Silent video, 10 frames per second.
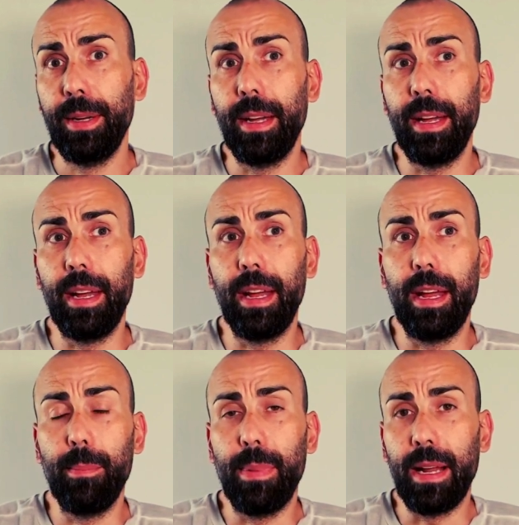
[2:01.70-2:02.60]

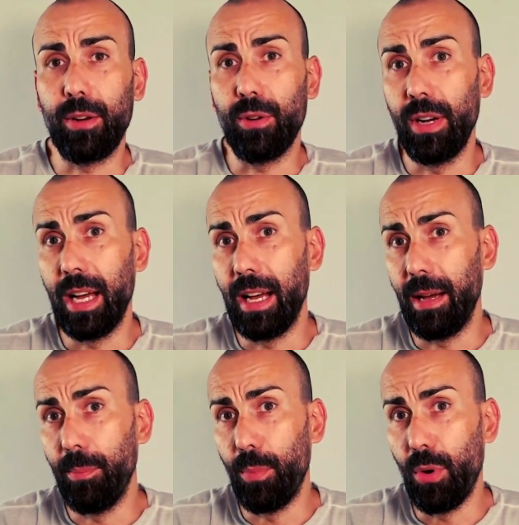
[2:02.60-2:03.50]
eh, Barcola,
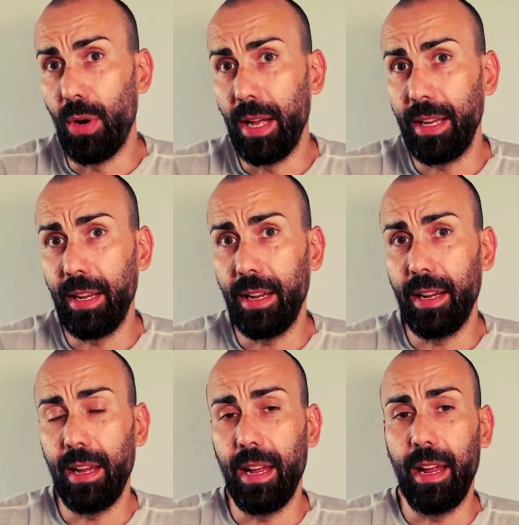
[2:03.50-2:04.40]
Moani, Kilian
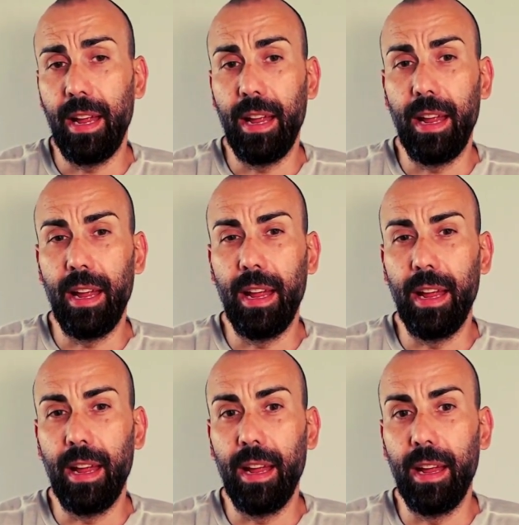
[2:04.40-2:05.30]

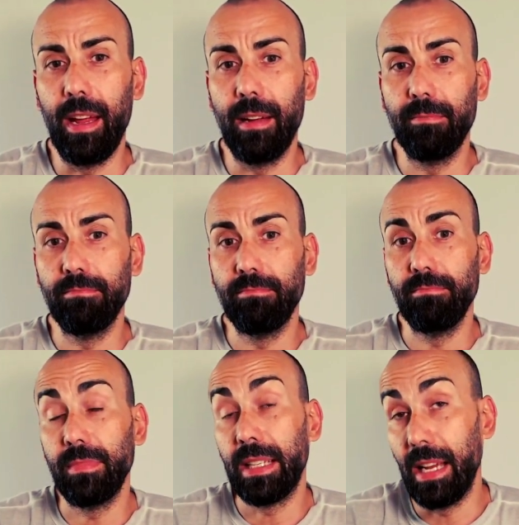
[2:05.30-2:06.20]
eh,
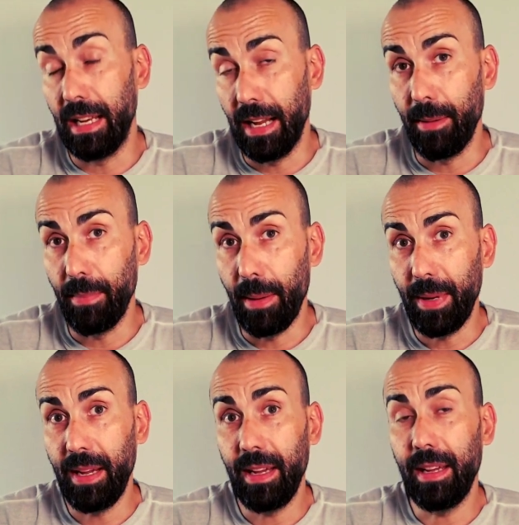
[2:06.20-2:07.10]
Kylian
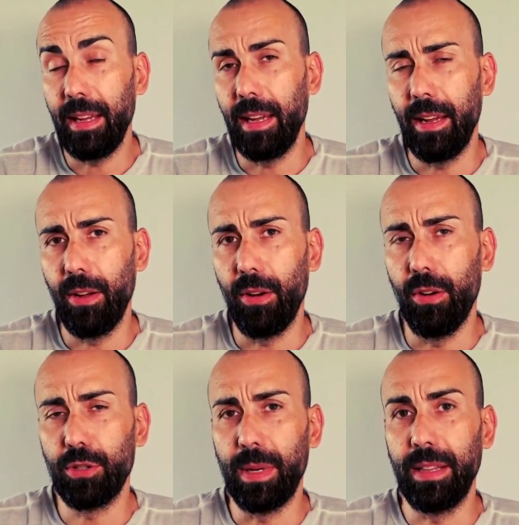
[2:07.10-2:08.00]
Mbappé y
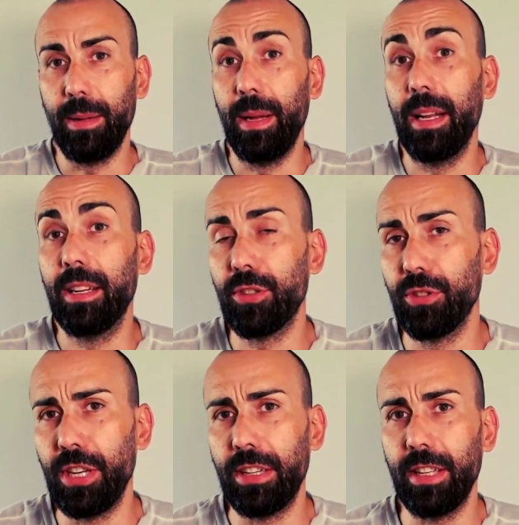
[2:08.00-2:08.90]
Osman Pele. Son
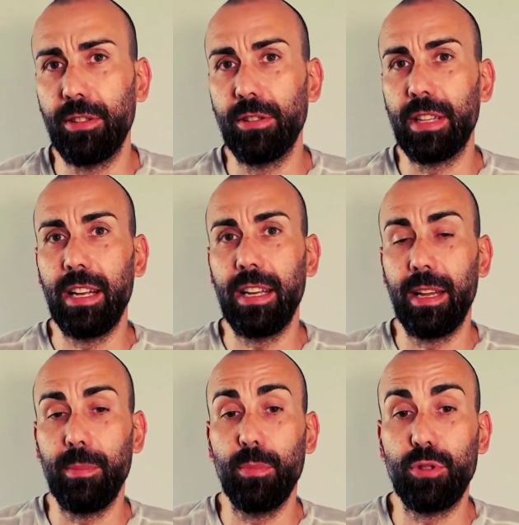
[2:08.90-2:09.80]
siete en total
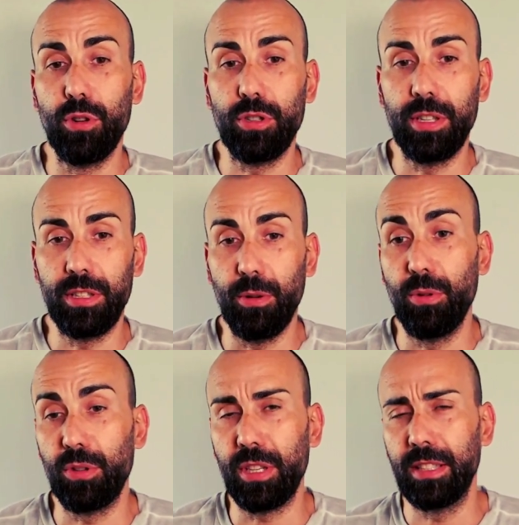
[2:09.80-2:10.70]
y muchos
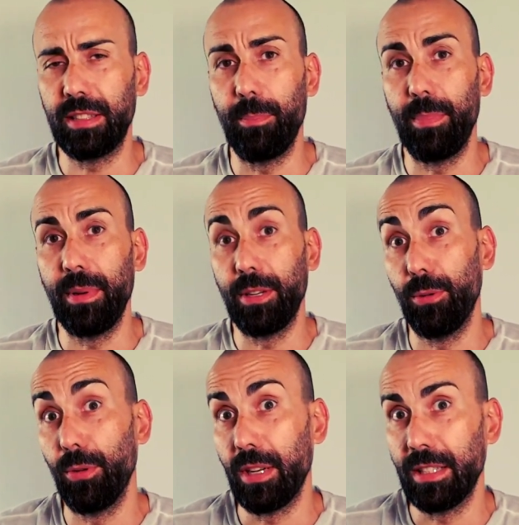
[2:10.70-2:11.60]
seguros que están,
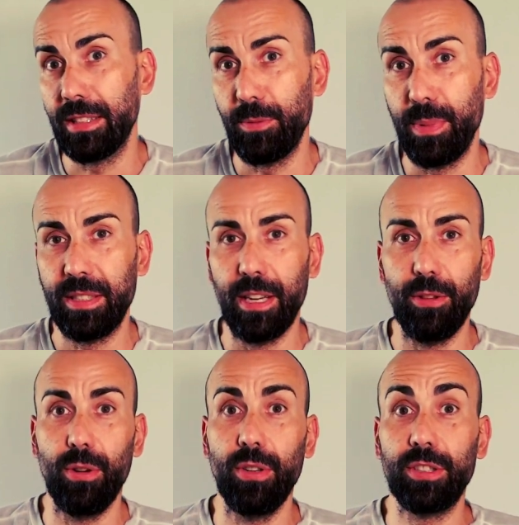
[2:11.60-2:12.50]
seguro que estáis
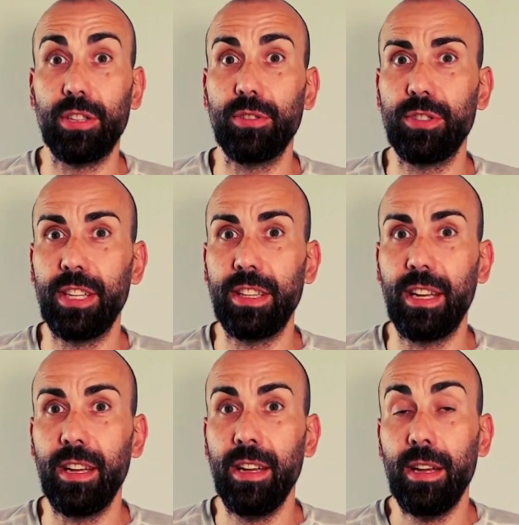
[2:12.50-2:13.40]
pensando, joder, es que son siete,